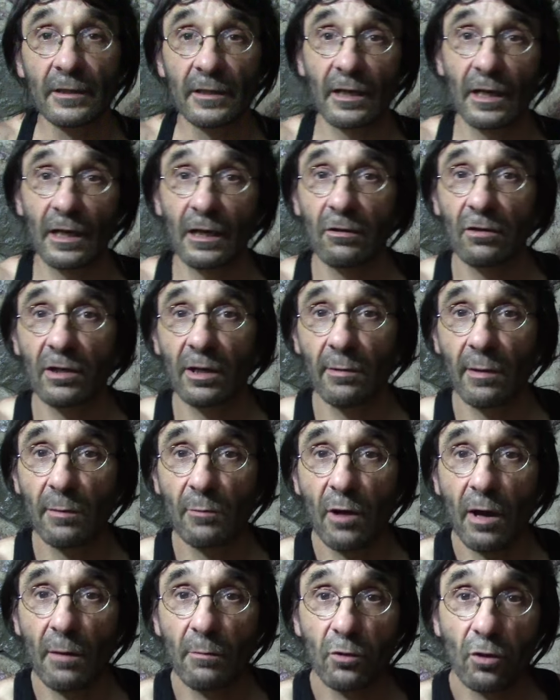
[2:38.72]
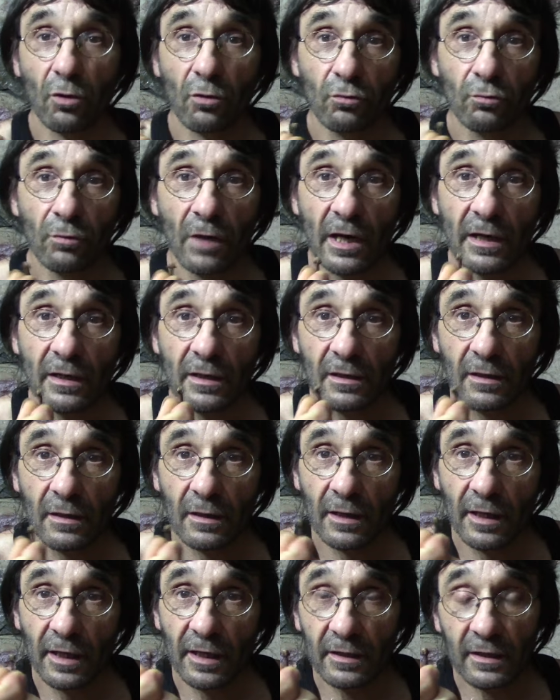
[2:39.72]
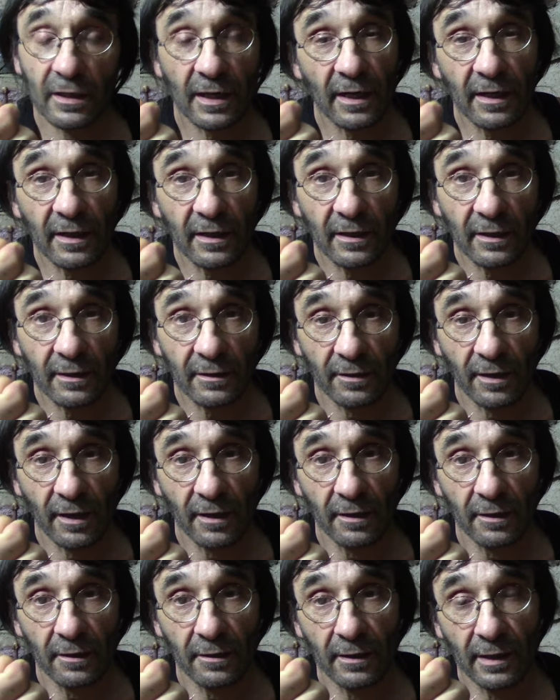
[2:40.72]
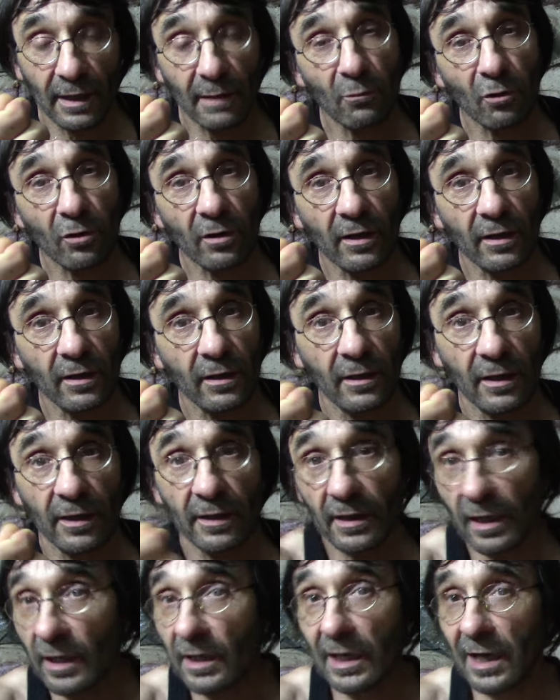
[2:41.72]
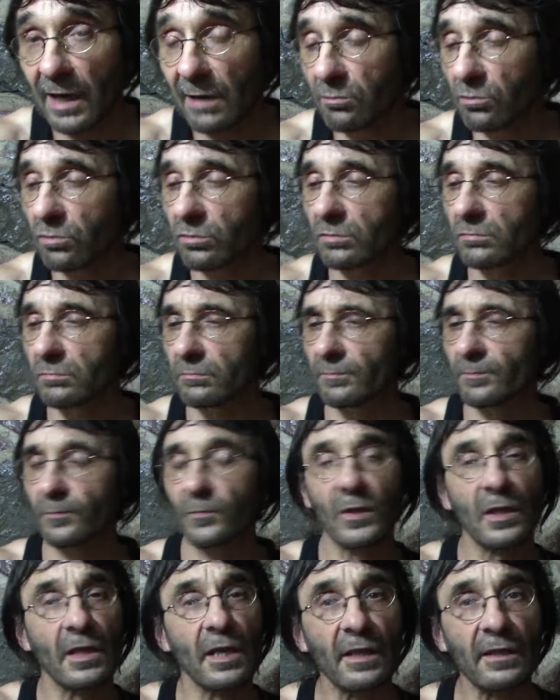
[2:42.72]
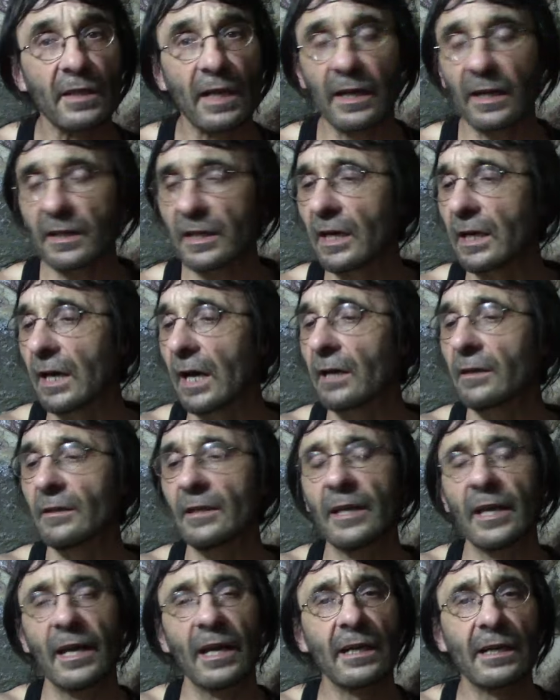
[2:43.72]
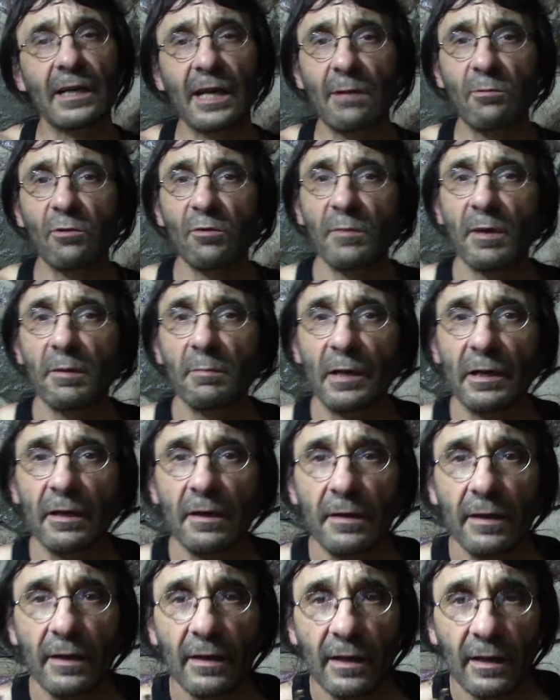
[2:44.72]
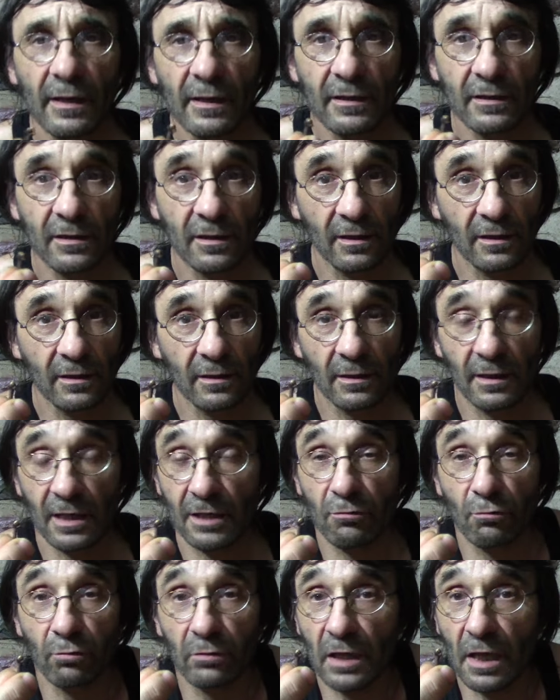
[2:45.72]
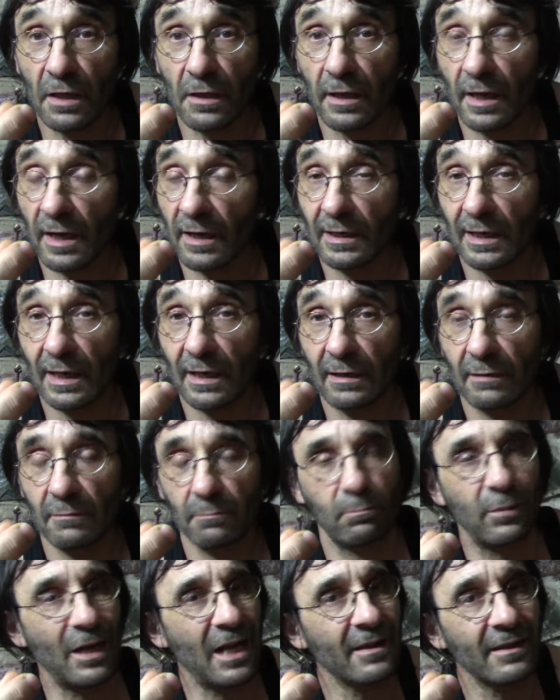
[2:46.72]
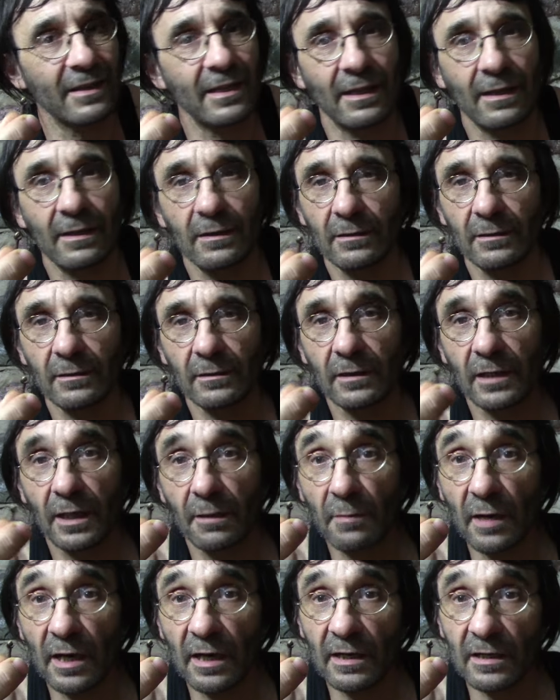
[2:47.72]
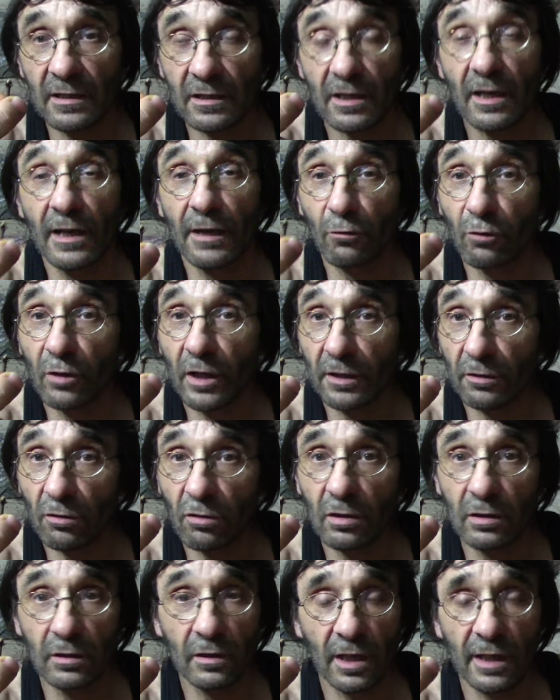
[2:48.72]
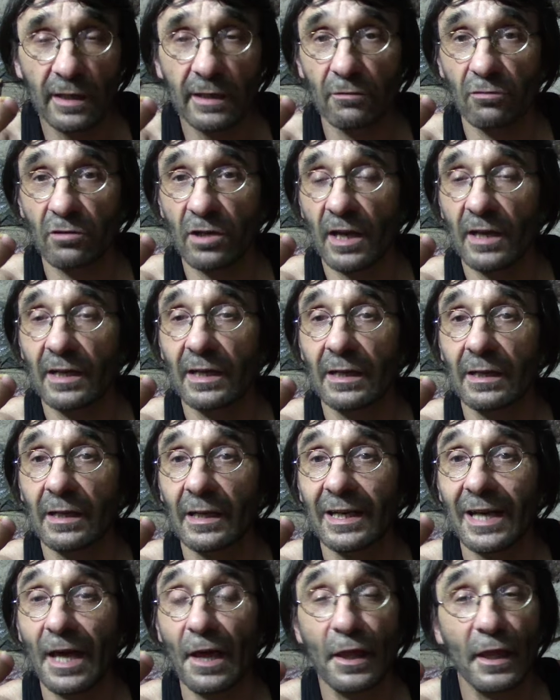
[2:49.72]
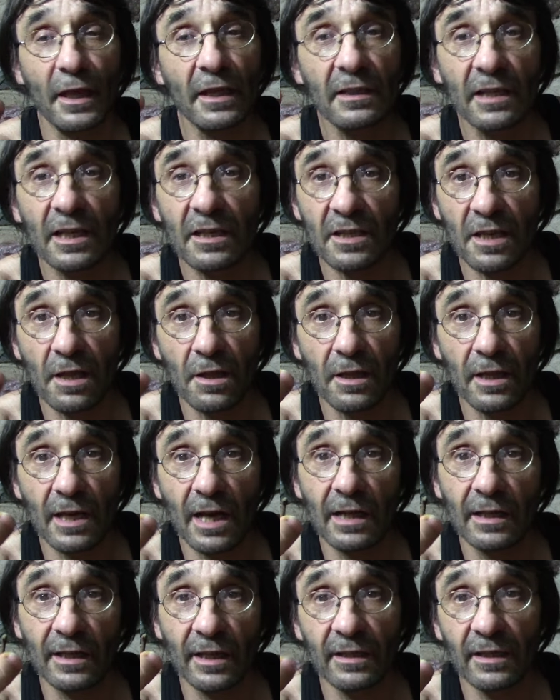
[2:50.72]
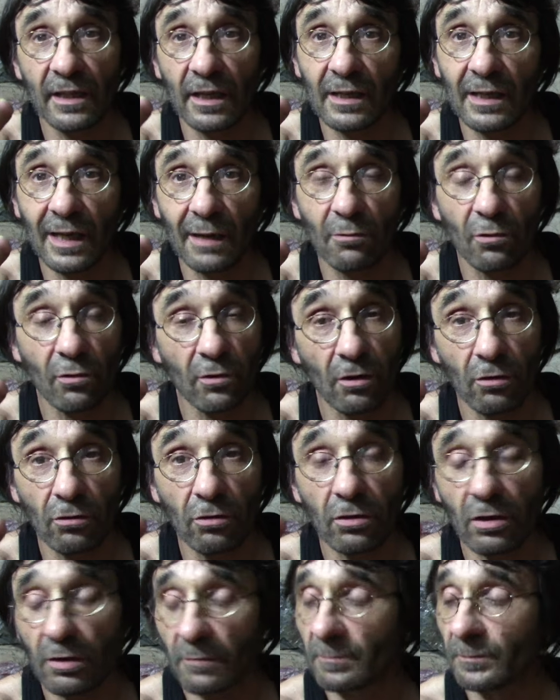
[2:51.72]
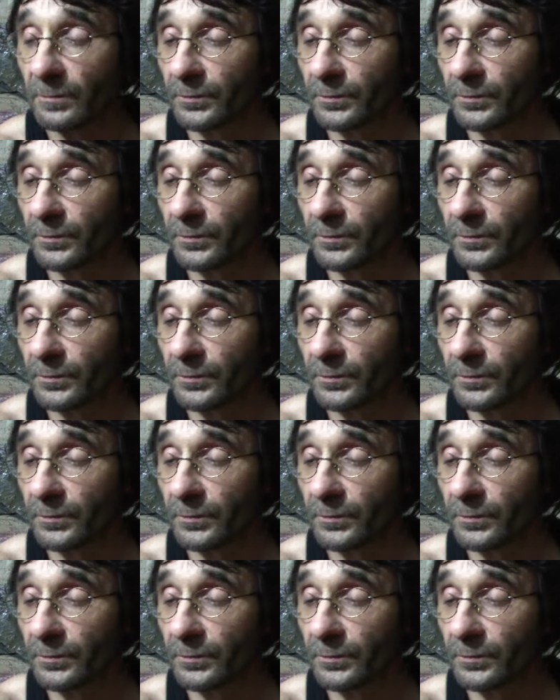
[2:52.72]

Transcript: que es lo que vamos a procurar extraer de, digamos, de este clavo y esta canela. El clavo me parece que es eh, la sustancia, la planta que más eugenol tiene, o sea, el aceite esencial de este clavo de olor